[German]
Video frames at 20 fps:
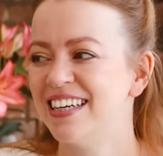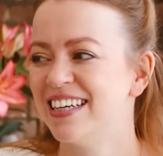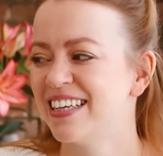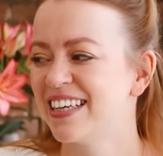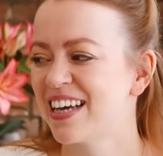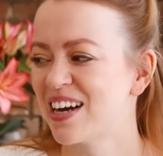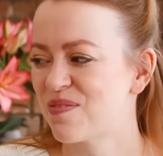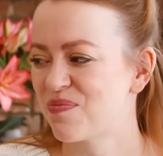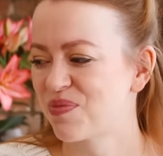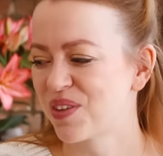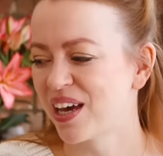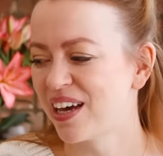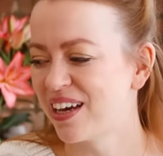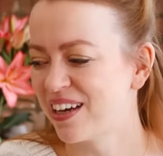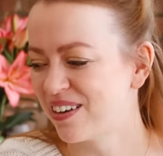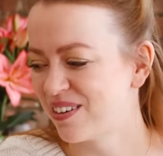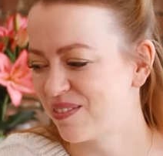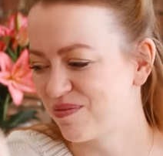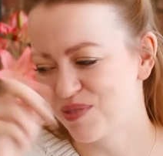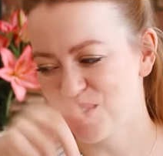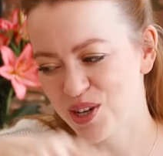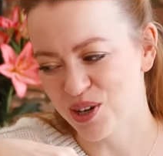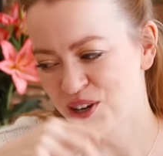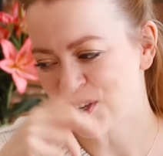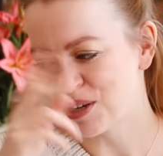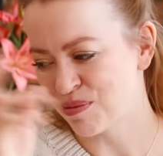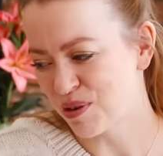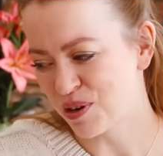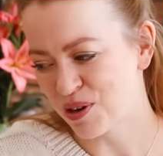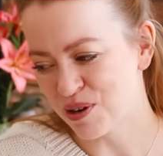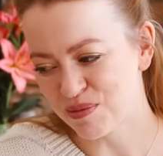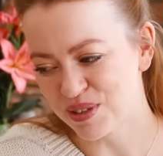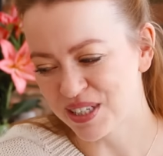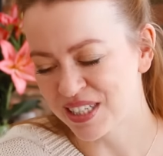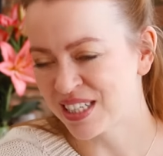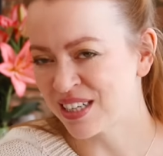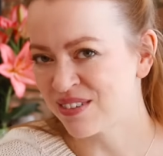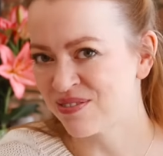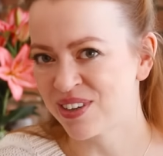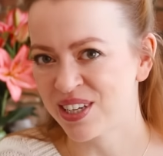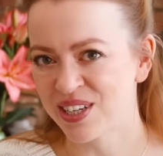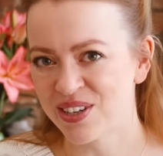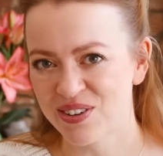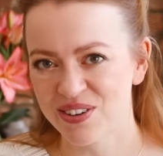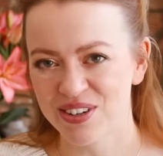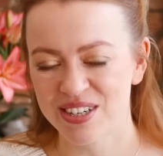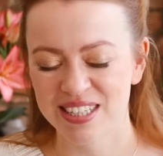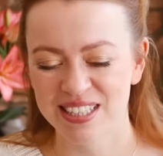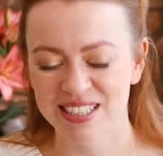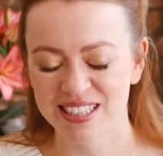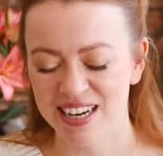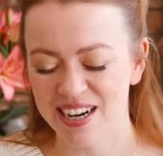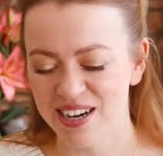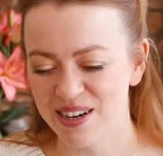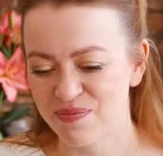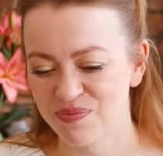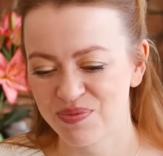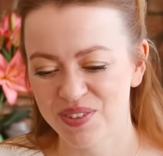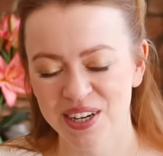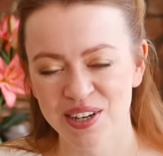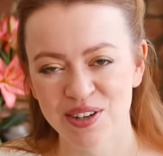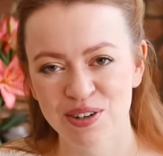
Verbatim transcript: Ja, ähm, ihr könnt ja mal kommentieren, wenn ihr euch ja da